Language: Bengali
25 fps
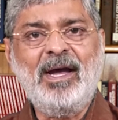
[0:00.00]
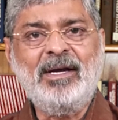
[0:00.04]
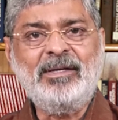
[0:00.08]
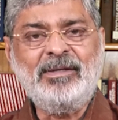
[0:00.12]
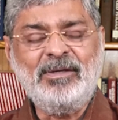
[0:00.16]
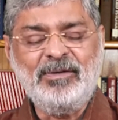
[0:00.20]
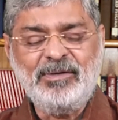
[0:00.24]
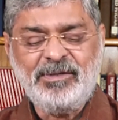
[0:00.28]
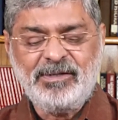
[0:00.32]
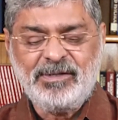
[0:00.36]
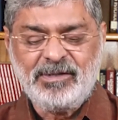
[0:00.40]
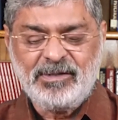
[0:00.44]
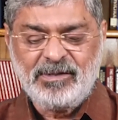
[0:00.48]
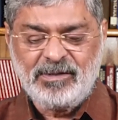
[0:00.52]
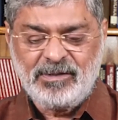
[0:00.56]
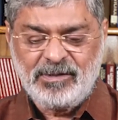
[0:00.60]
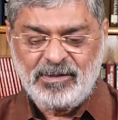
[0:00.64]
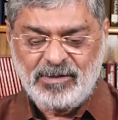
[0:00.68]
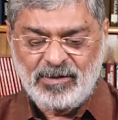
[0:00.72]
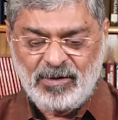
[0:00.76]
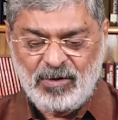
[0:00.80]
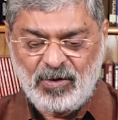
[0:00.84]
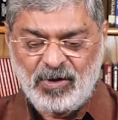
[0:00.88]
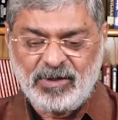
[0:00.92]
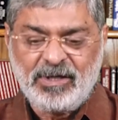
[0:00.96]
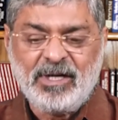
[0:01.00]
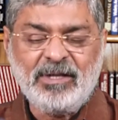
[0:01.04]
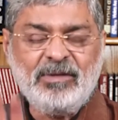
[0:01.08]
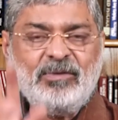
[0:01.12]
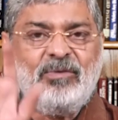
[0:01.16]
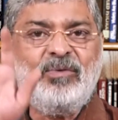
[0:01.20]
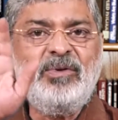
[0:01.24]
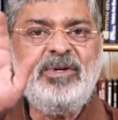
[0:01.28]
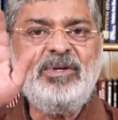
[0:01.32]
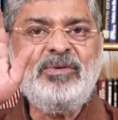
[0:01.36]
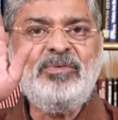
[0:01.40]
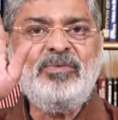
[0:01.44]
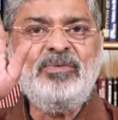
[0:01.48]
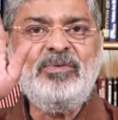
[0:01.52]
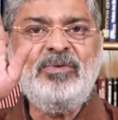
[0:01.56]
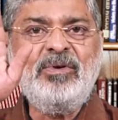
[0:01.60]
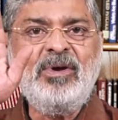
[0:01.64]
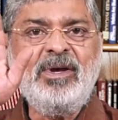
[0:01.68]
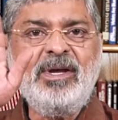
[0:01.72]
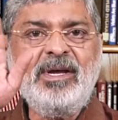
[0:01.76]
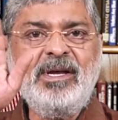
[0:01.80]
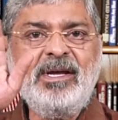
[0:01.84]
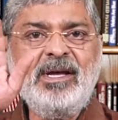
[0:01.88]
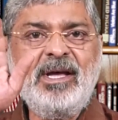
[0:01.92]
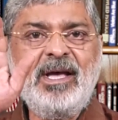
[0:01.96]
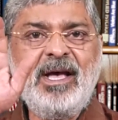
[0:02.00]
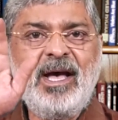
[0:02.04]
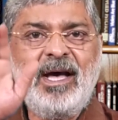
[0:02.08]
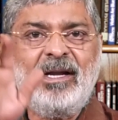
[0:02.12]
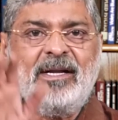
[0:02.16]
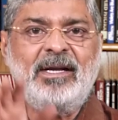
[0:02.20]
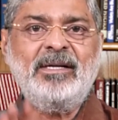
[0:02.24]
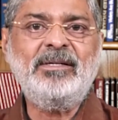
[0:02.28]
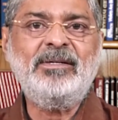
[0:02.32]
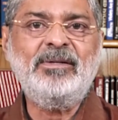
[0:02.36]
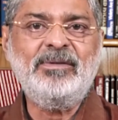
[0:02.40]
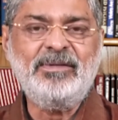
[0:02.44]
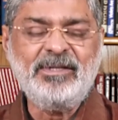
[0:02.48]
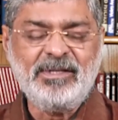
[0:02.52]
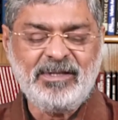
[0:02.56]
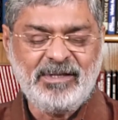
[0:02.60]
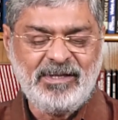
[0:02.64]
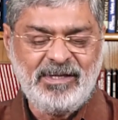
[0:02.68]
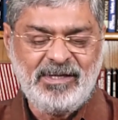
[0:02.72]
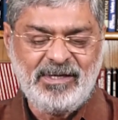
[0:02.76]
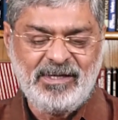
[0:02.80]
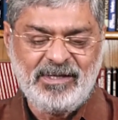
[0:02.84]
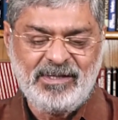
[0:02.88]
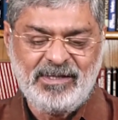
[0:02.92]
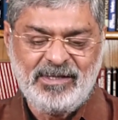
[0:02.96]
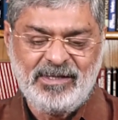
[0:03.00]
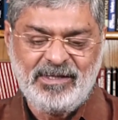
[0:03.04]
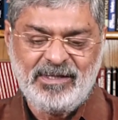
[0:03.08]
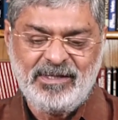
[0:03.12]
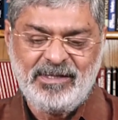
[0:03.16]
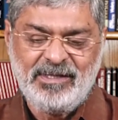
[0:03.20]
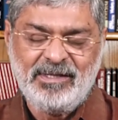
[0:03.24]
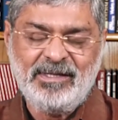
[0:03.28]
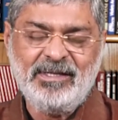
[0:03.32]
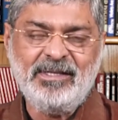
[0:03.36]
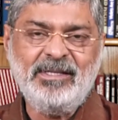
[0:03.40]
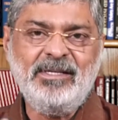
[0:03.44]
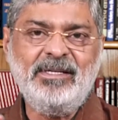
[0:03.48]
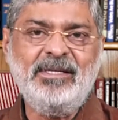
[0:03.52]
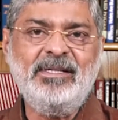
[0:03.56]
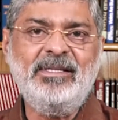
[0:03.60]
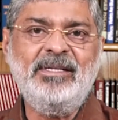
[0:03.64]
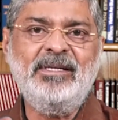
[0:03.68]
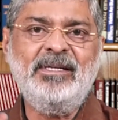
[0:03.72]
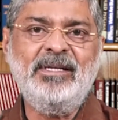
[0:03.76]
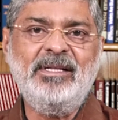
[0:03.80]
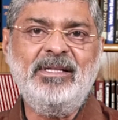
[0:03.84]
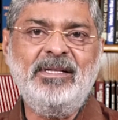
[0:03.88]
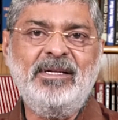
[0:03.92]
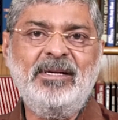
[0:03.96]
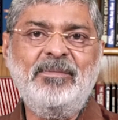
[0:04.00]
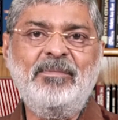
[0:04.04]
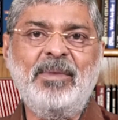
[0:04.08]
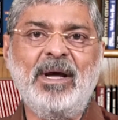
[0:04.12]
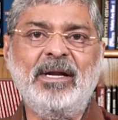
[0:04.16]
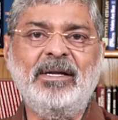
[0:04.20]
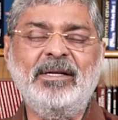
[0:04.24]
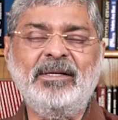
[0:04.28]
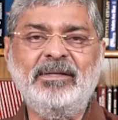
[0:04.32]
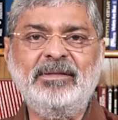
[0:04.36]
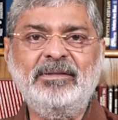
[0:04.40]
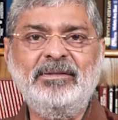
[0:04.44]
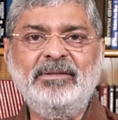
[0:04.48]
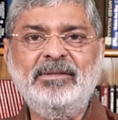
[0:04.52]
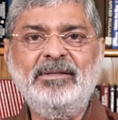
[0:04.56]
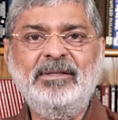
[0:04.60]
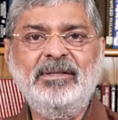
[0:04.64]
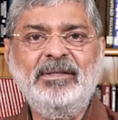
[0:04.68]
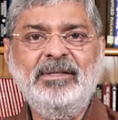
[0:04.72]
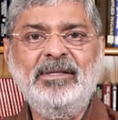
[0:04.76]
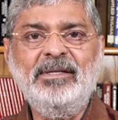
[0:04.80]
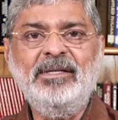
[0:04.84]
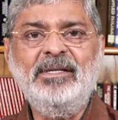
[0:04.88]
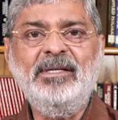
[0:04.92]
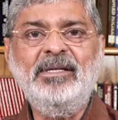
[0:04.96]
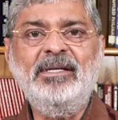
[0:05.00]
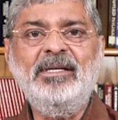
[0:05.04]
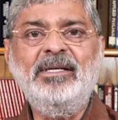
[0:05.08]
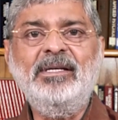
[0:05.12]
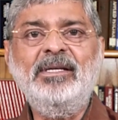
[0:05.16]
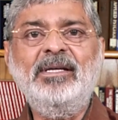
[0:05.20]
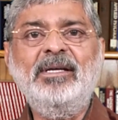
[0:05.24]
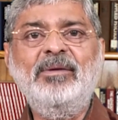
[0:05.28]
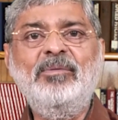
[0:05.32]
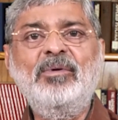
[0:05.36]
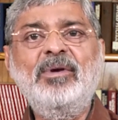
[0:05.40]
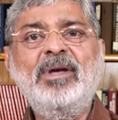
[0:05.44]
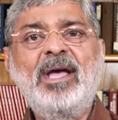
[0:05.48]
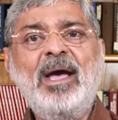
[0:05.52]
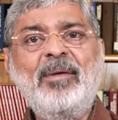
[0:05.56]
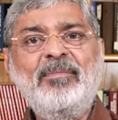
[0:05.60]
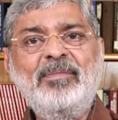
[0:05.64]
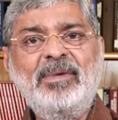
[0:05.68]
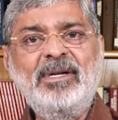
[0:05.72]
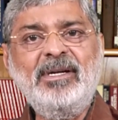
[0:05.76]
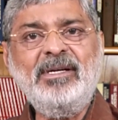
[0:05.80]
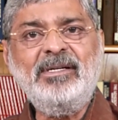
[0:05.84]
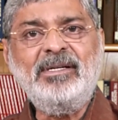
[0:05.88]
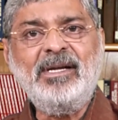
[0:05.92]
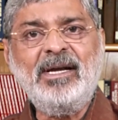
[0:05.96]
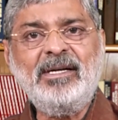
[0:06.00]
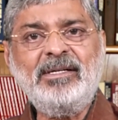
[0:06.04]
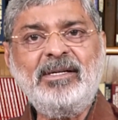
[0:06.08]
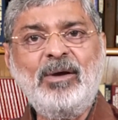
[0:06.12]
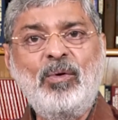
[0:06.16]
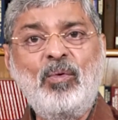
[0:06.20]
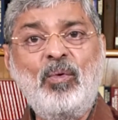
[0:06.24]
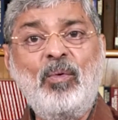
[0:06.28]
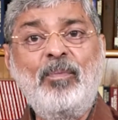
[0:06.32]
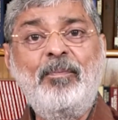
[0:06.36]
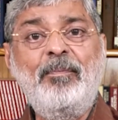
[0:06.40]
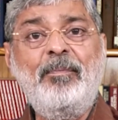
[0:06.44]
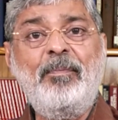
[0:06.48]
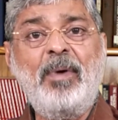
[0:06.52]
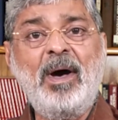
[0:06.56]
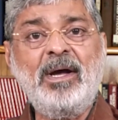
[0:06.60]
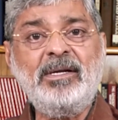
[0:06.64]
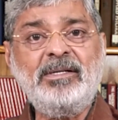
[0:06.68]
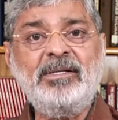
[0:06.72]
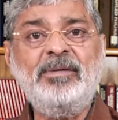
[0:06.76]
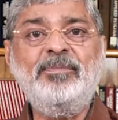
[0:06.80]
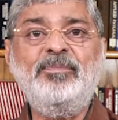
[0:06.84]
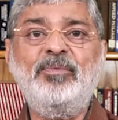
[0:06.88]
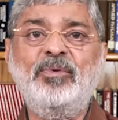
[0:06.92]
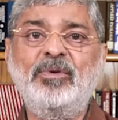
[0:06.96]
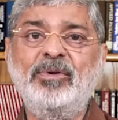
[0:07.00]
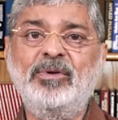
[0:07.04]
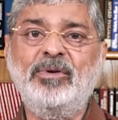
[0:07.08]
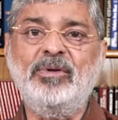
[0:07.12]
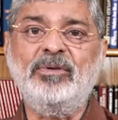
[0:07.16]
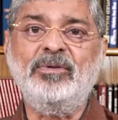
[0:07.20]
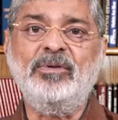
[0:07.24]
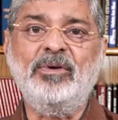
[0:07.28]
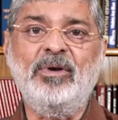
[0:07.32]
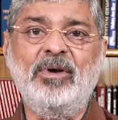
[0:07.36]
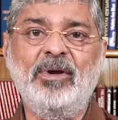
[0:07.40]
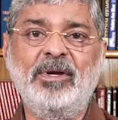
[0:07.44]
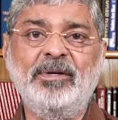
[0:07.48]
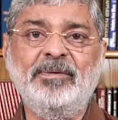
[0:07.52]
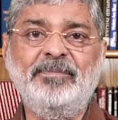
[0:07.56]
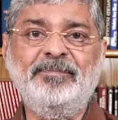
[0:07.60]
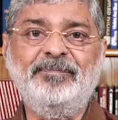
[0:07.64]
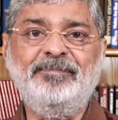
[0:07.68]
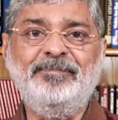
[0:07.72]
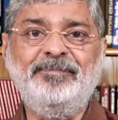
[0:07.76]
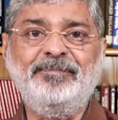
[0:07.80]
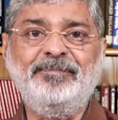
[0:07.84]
একটা হচ্ছে হঠাৎ করে শুরু হয় আর একটা হচ্ছে ধীরে ধীরে ধীরে ধীরে ধীরে ধীরে বাড়ে এবং গ্যামলিংটা একটা অভ্যাসে পরিণত হয়